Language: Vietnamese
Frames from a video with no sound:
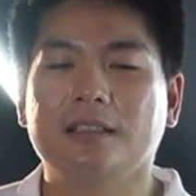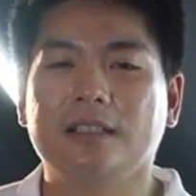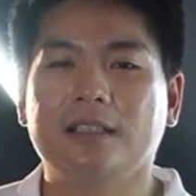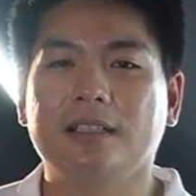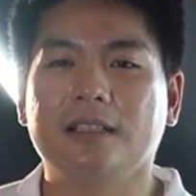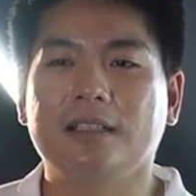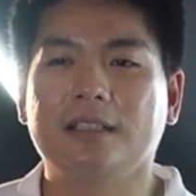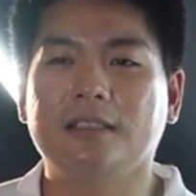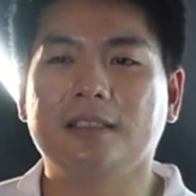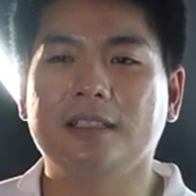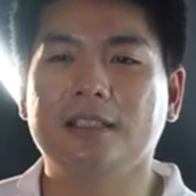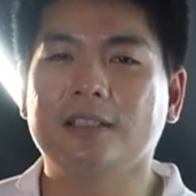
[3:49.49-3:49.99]

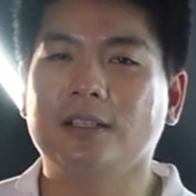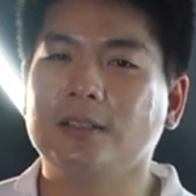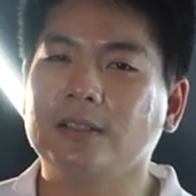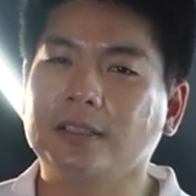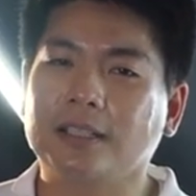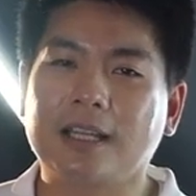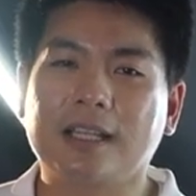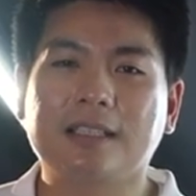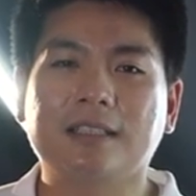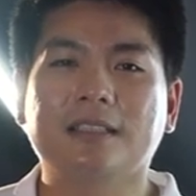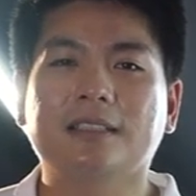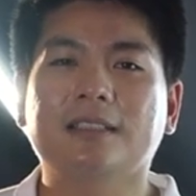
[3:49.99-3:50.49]
Thì chỉ
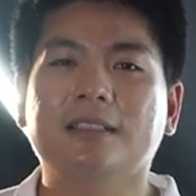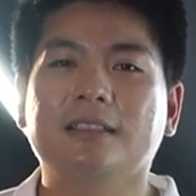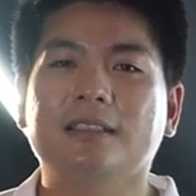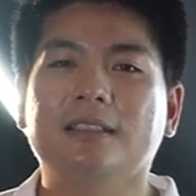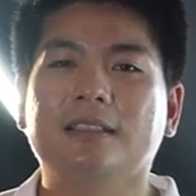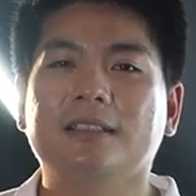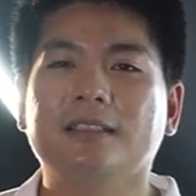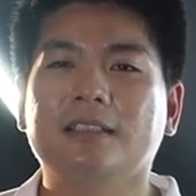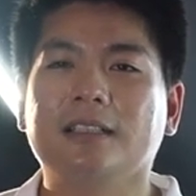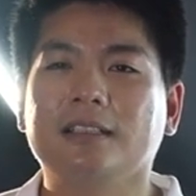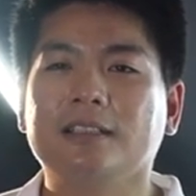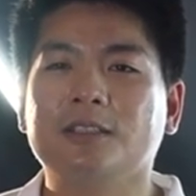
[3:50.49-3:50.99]
còn cách
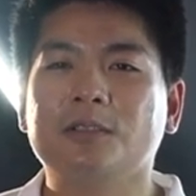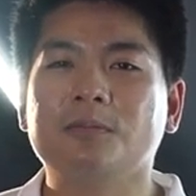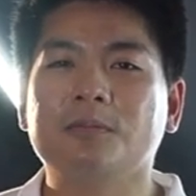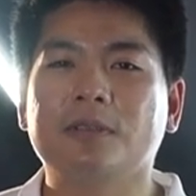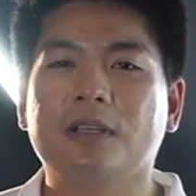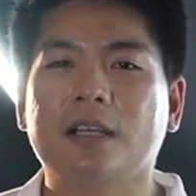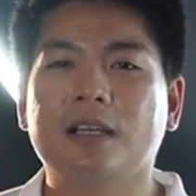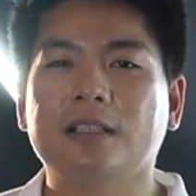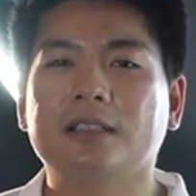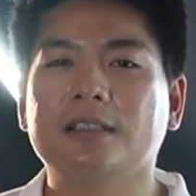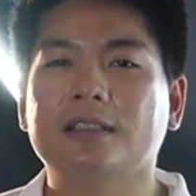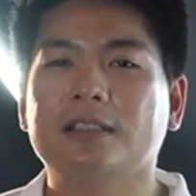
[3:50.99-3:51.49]
à, trận
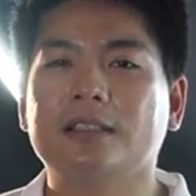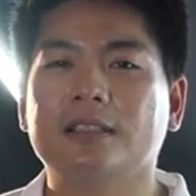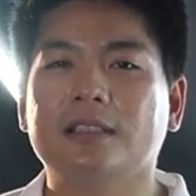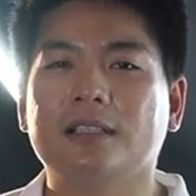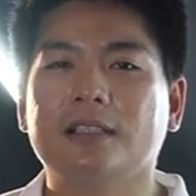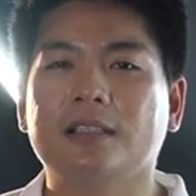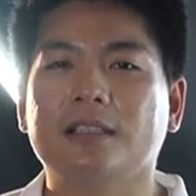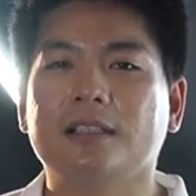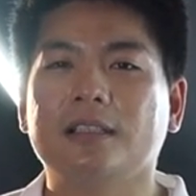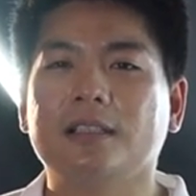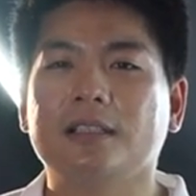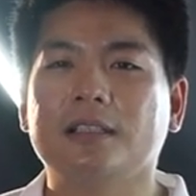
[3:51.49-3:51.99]
chung kết
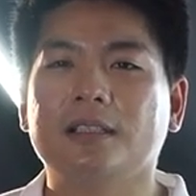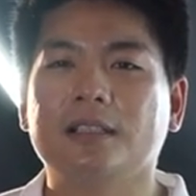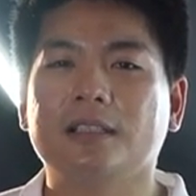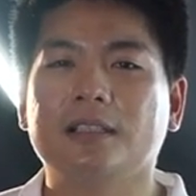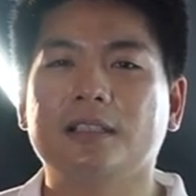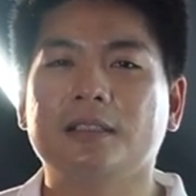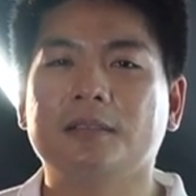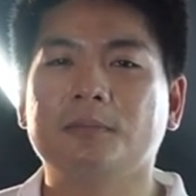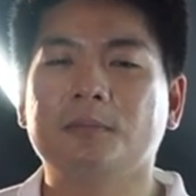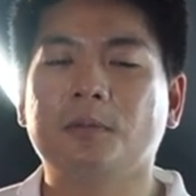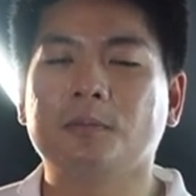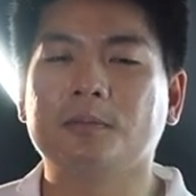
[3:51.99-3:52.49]

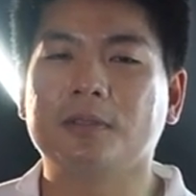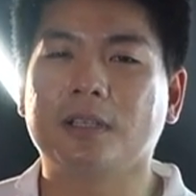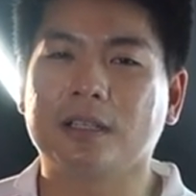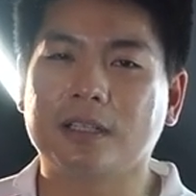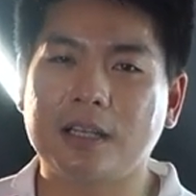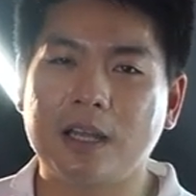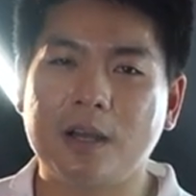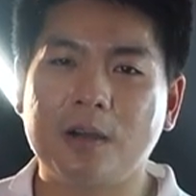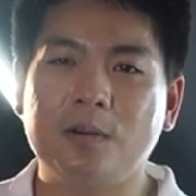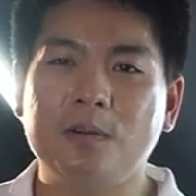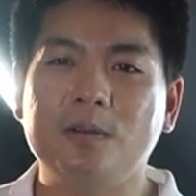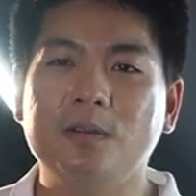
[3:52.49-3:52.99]
à, một
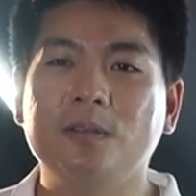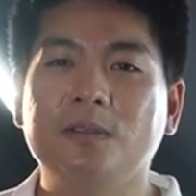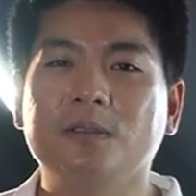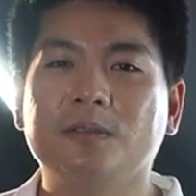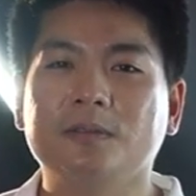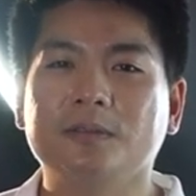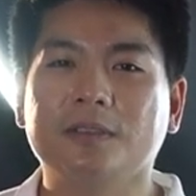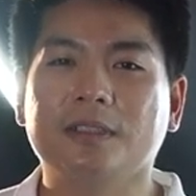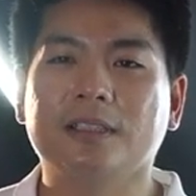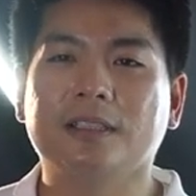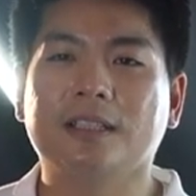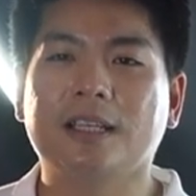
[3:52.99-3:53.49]
trận đấu
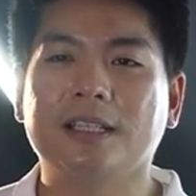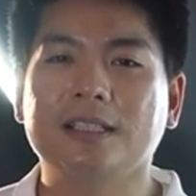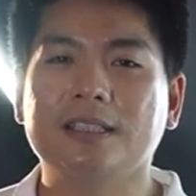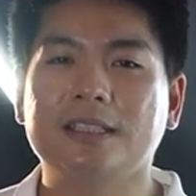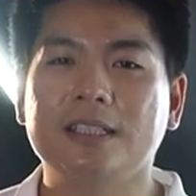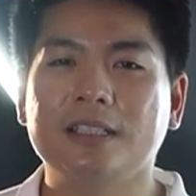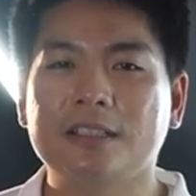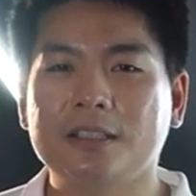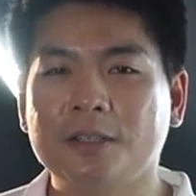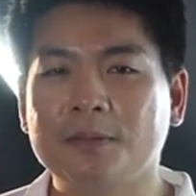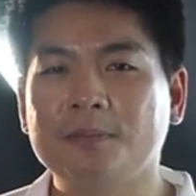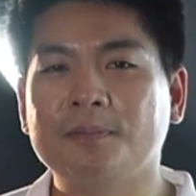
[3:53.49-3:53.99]
và
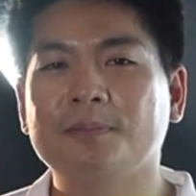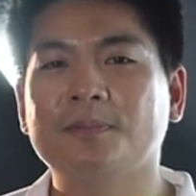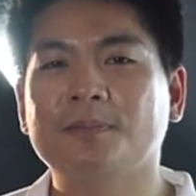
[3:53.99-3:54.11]
cách chiếc cúp